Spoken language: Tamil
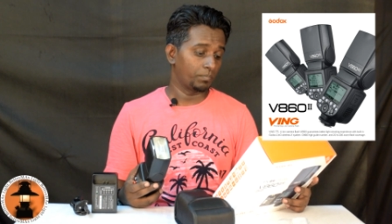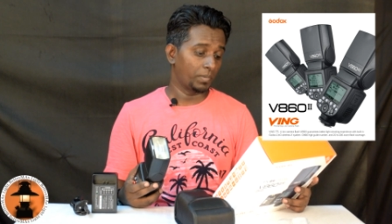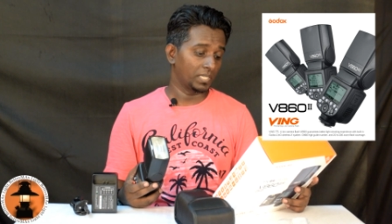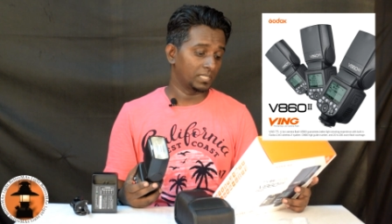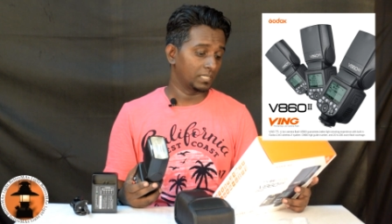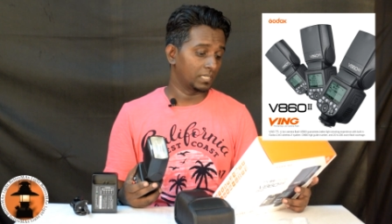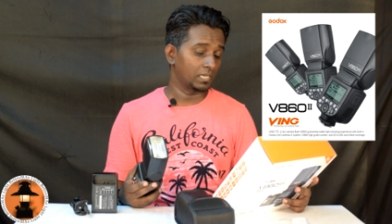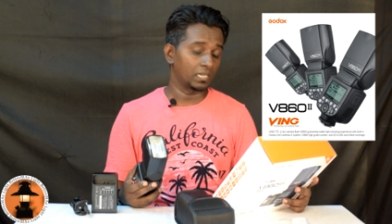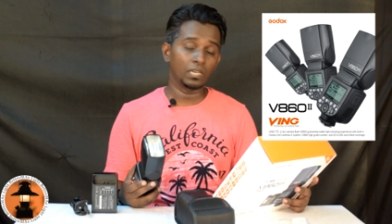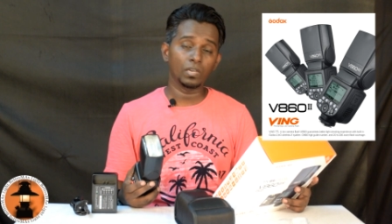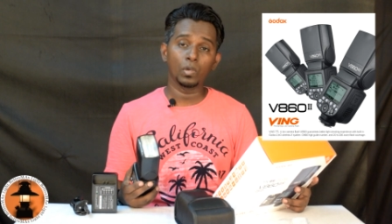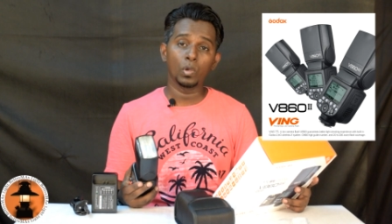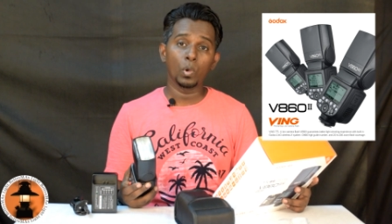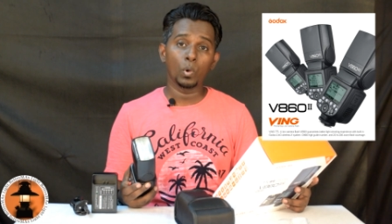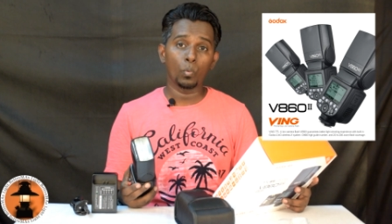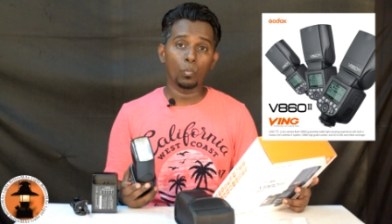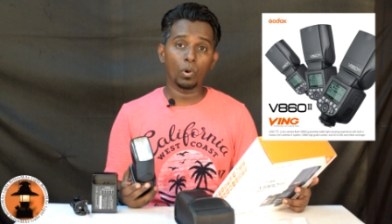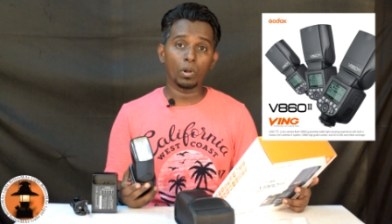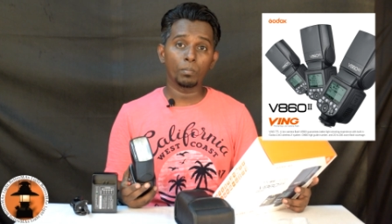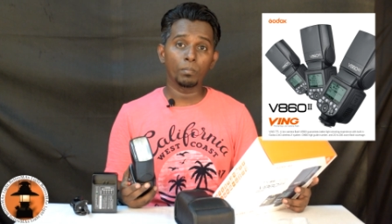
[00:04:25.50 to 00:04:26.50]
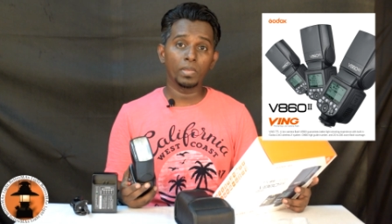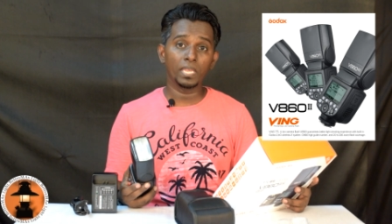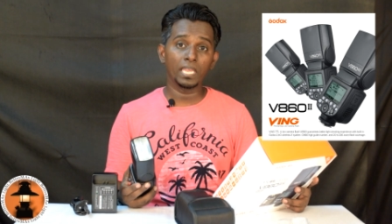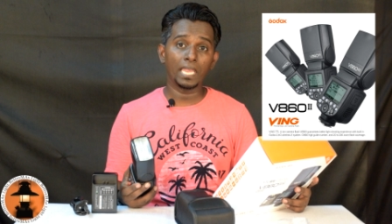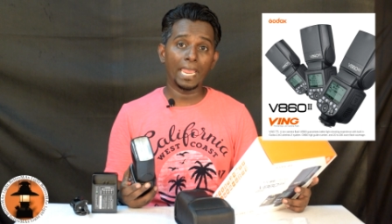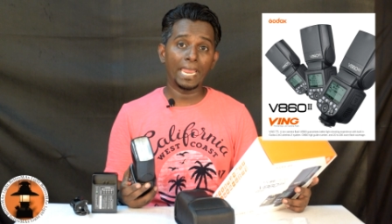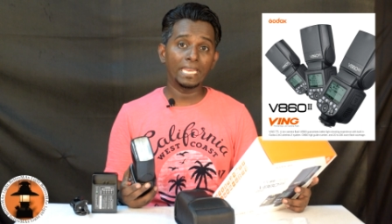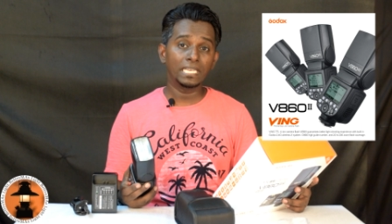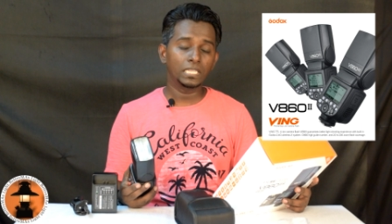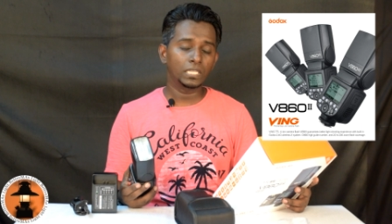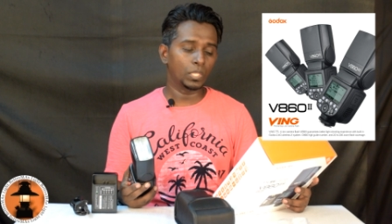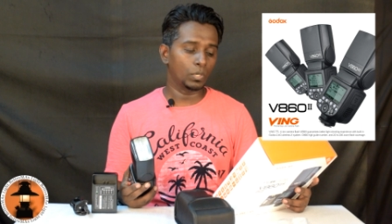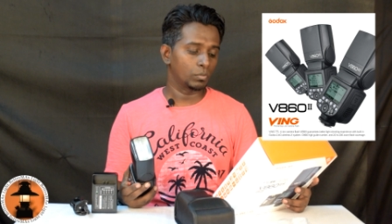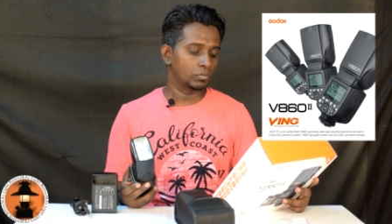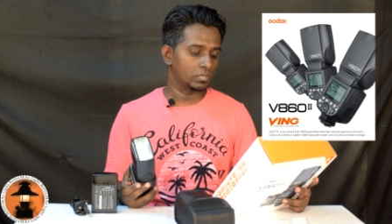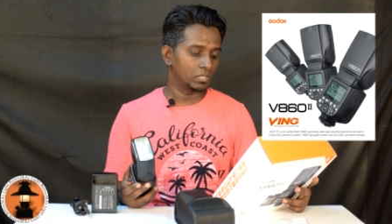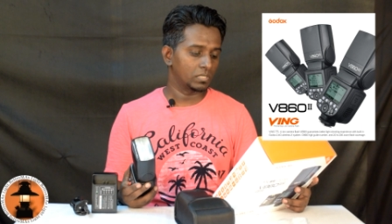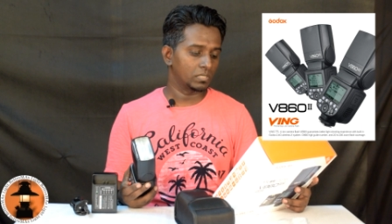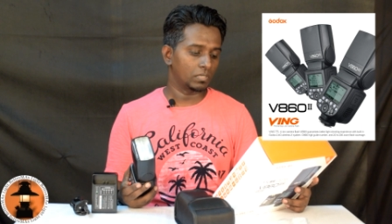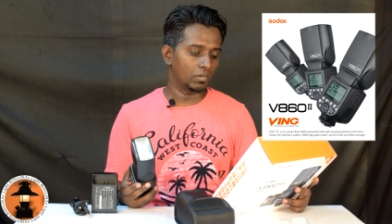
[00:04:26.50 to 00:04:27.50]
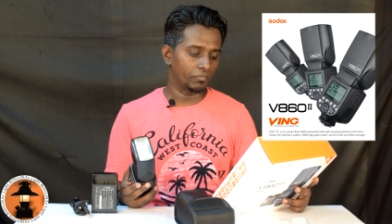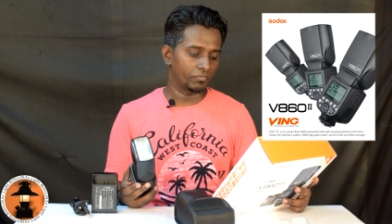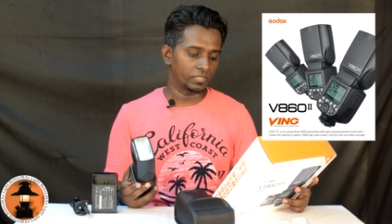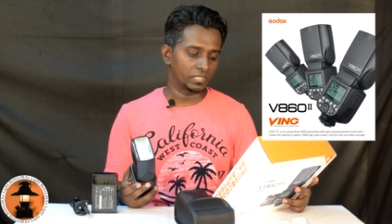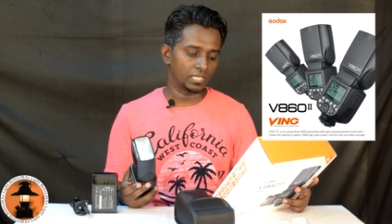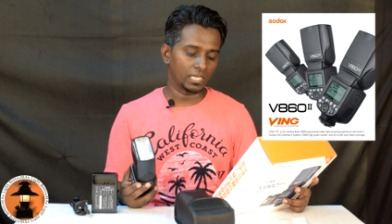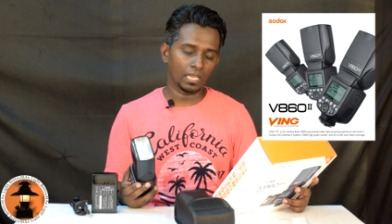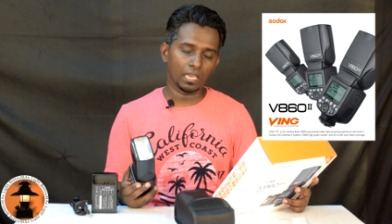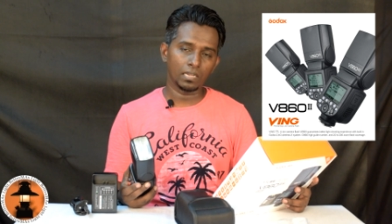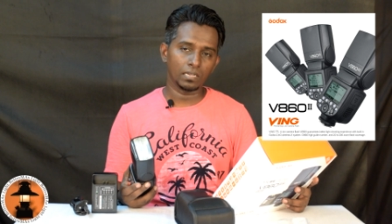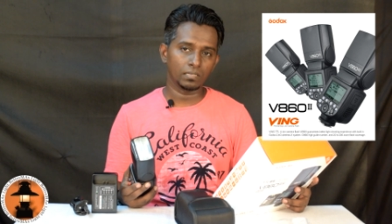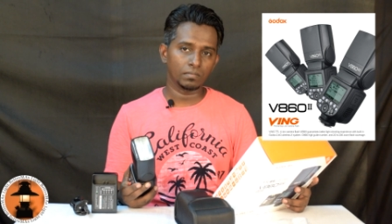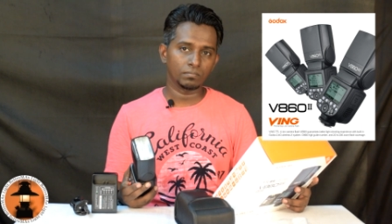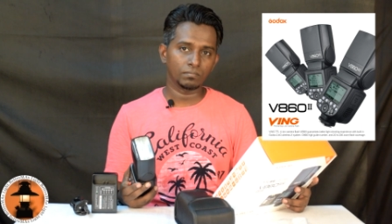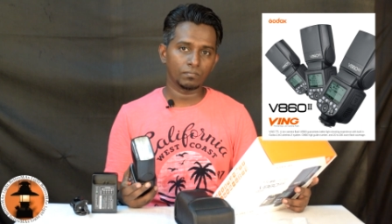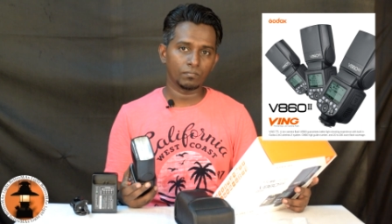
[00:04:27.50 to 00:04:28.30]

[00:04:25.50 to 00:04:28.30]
பார்த்தீங்கன்னா ஒன் பை எயிட் தௌசண்ட் ஆஃப் அ செகண்ட்